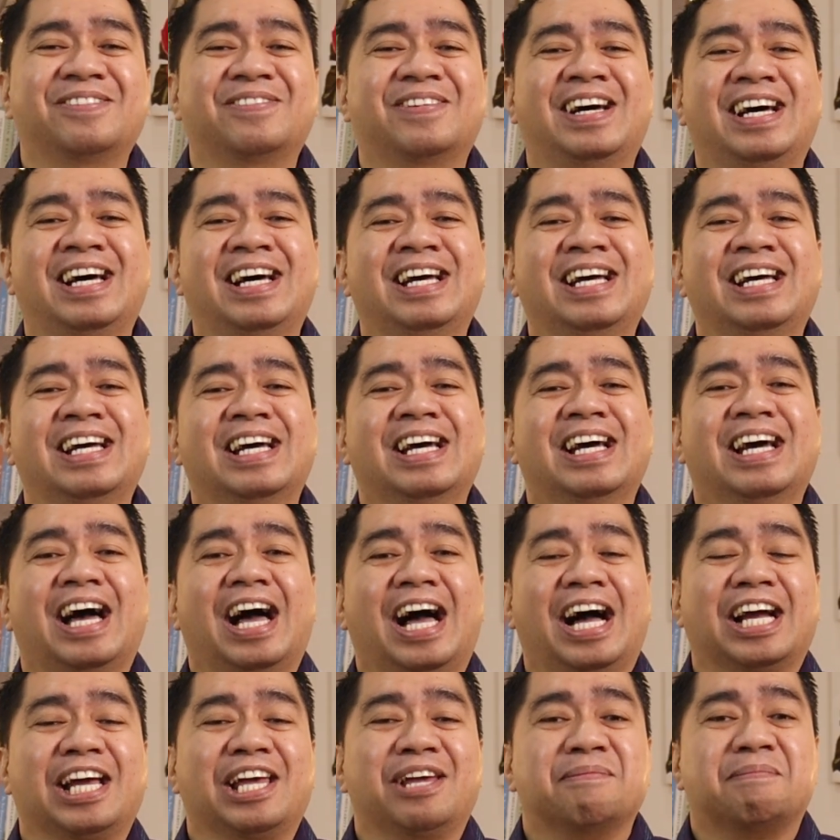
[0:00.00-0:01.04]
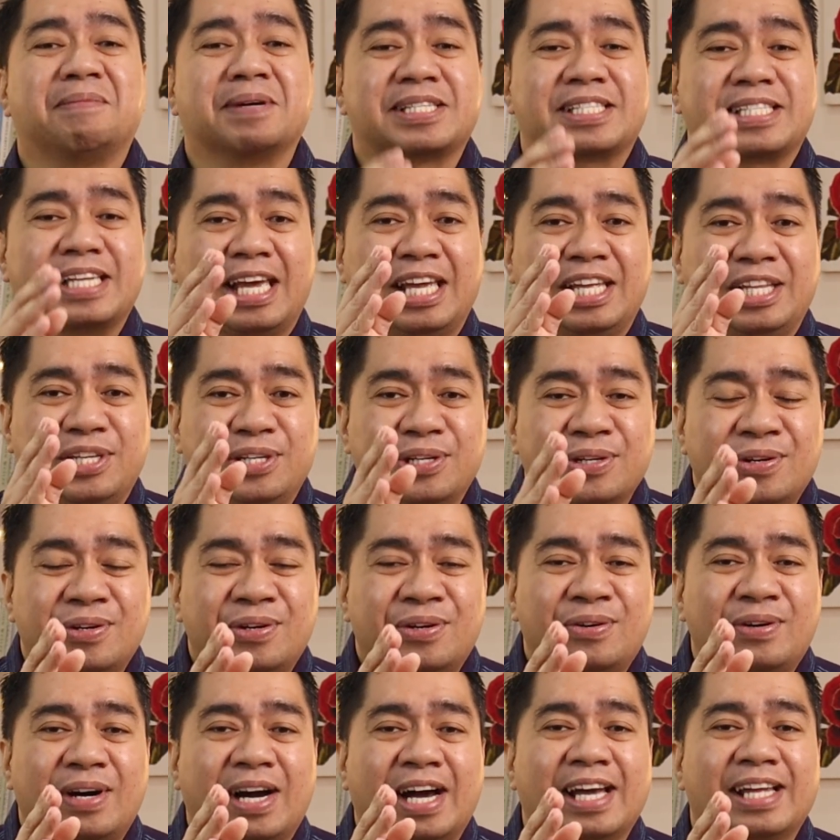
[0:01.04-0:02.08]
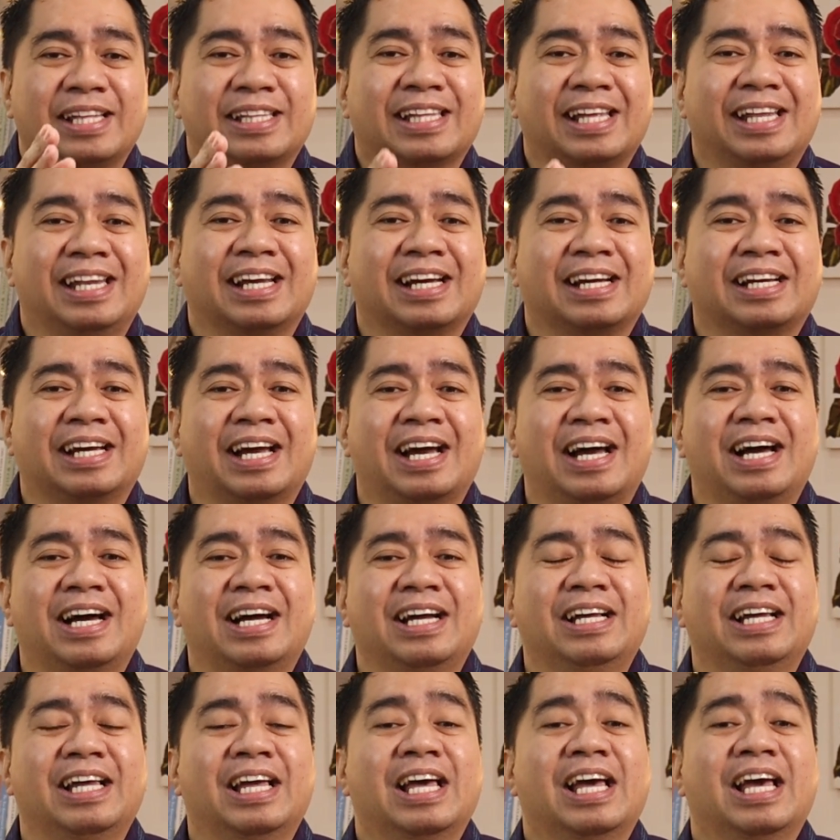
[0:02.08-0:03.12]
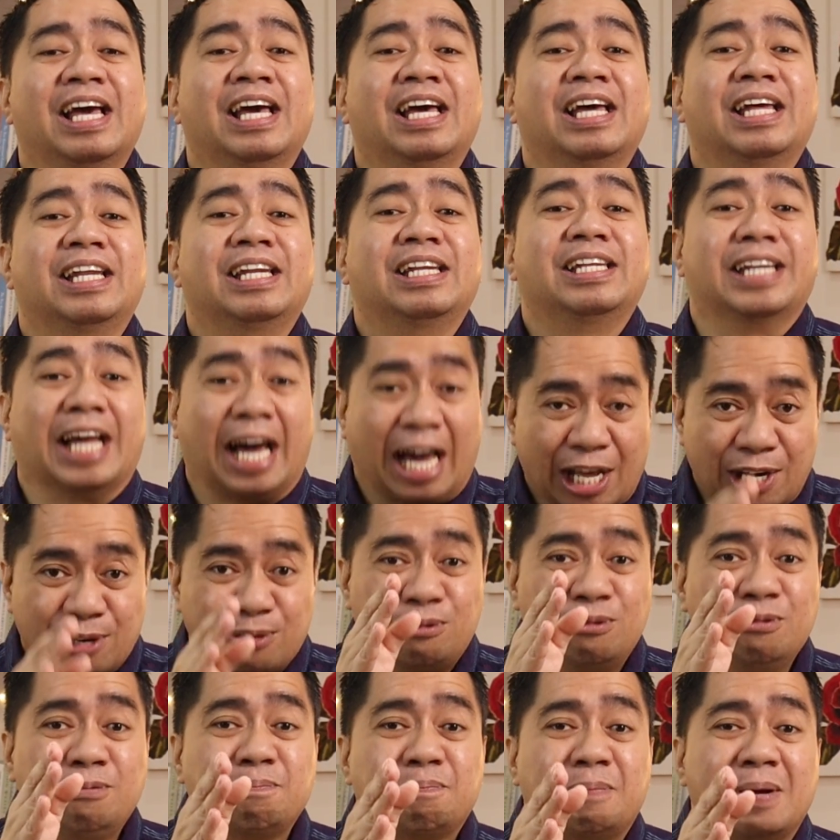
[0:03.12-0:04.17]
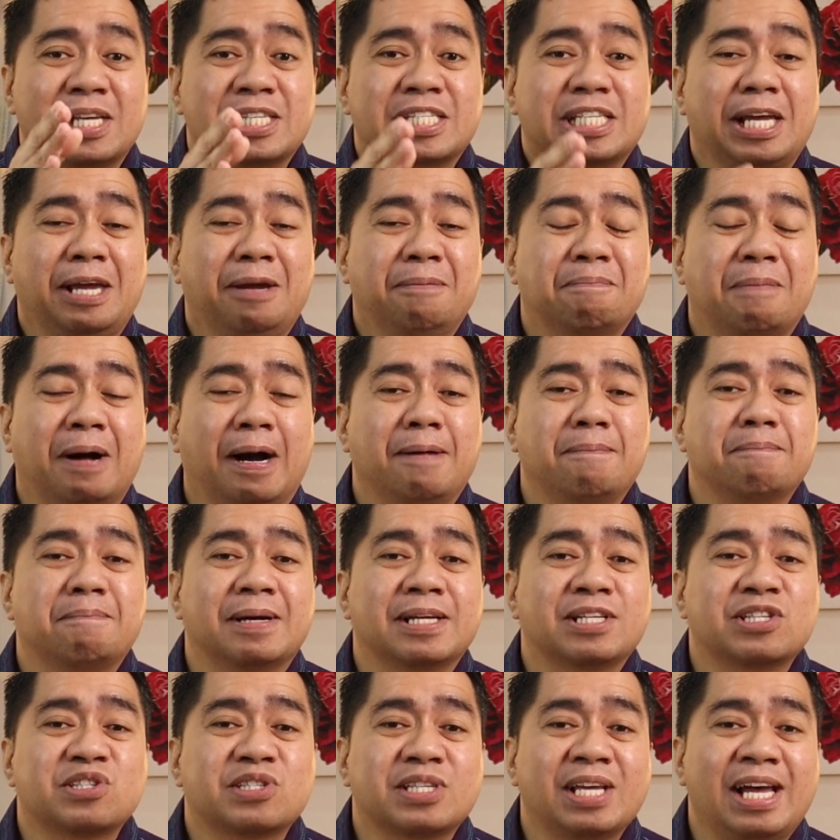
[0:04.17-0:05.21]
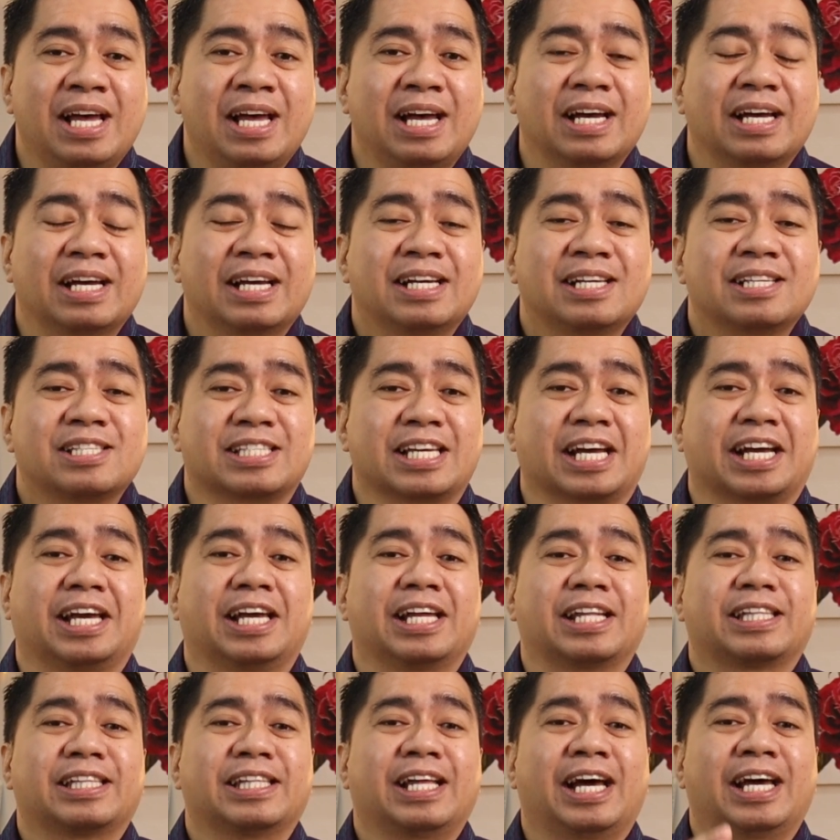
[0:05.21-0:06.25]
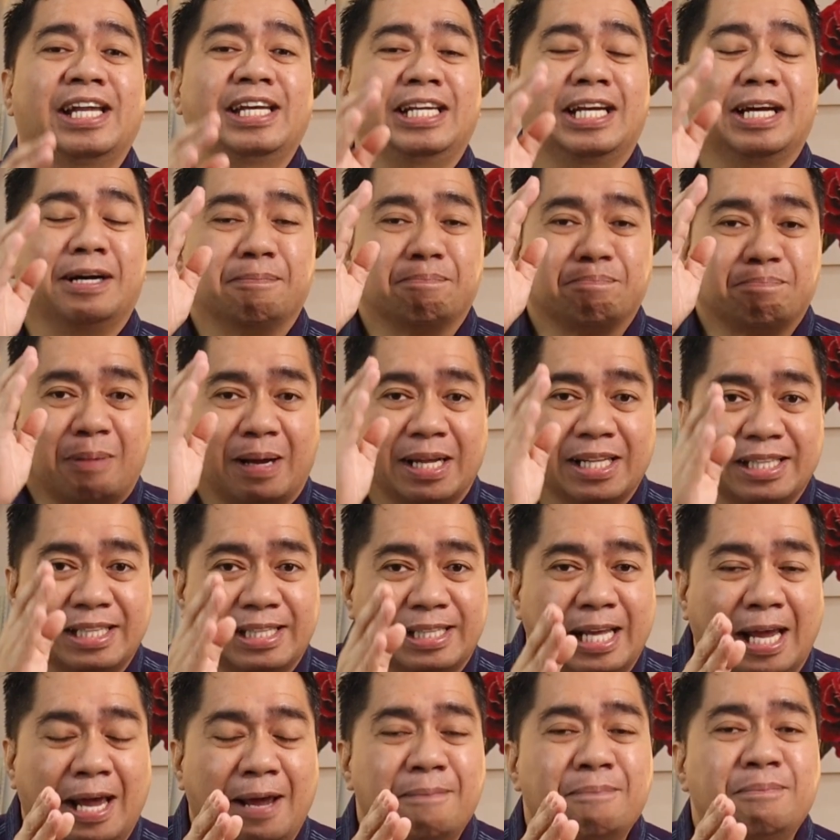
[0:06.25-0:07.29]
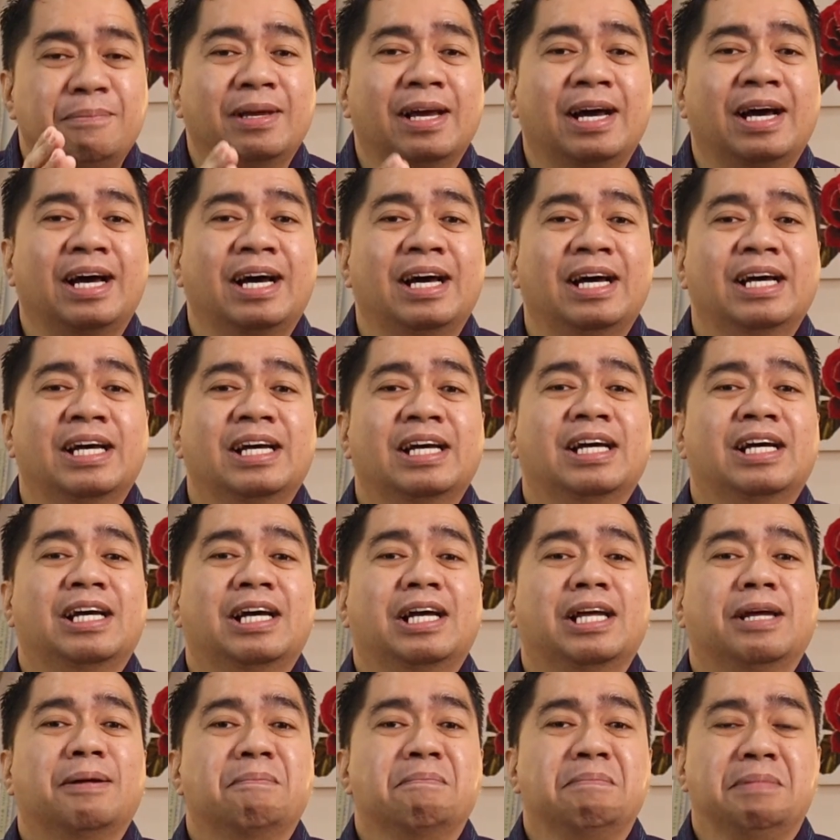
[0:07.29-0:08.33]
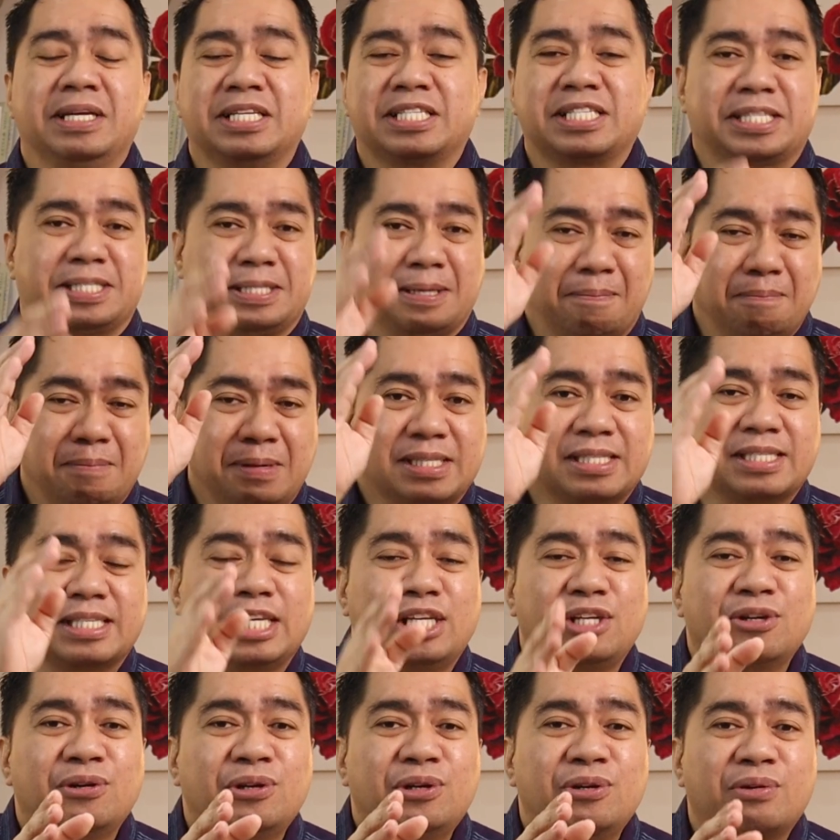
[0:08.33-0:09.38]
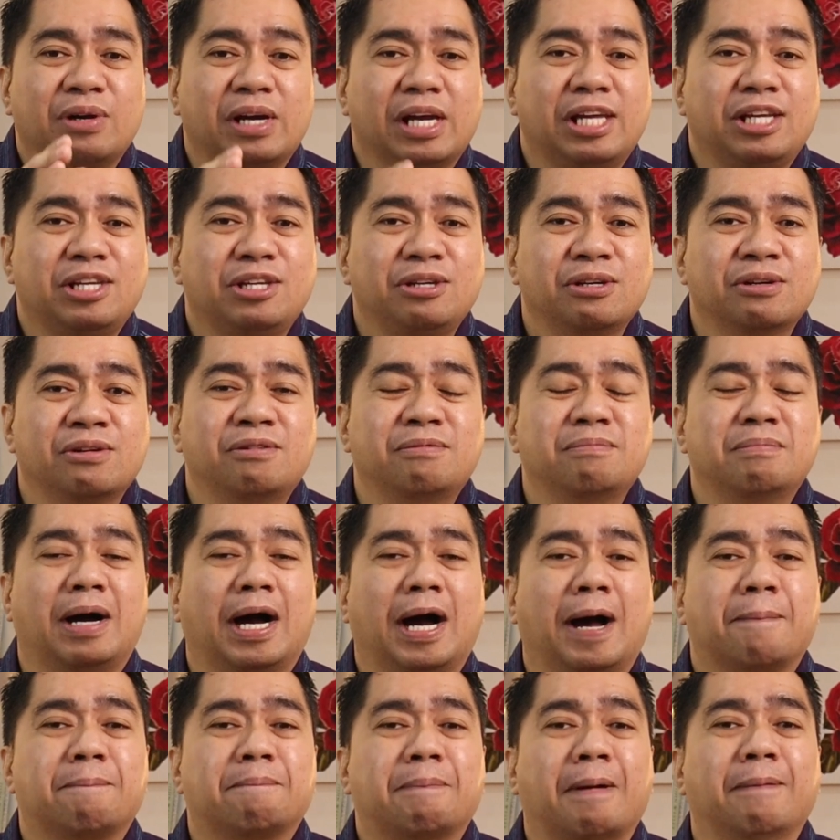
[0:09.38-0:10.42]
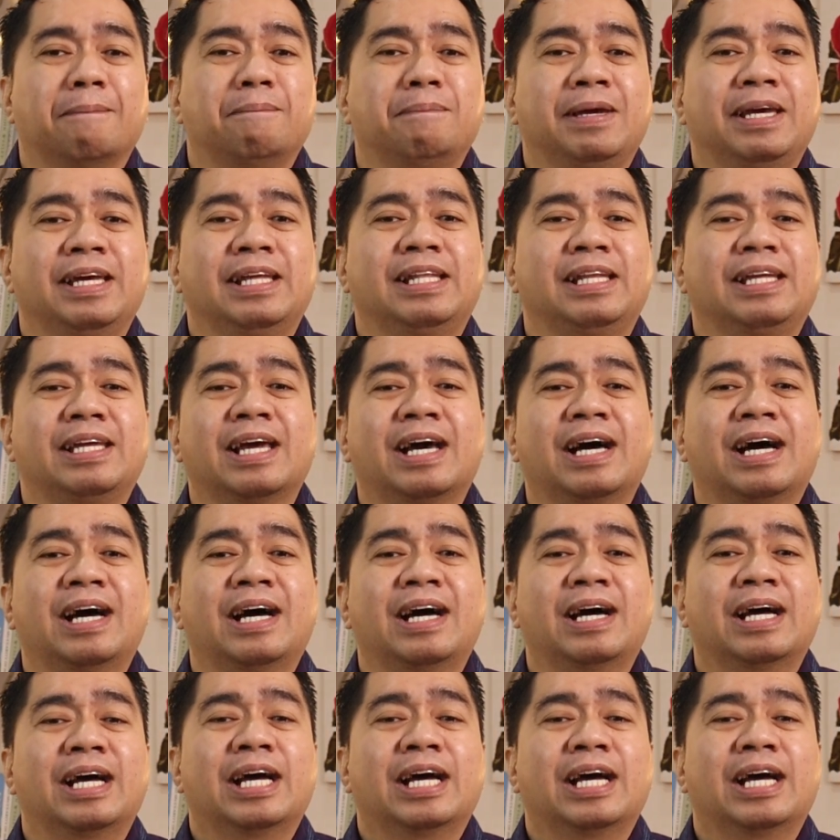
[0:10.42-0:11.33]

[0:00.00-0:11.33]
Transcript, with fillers: Di ba? Ang iba sa inyo ay talagang naroon pa sa ibang bansa sa gitna ng pandemya, Miss na miss ninyo yung inyong mga pamilya,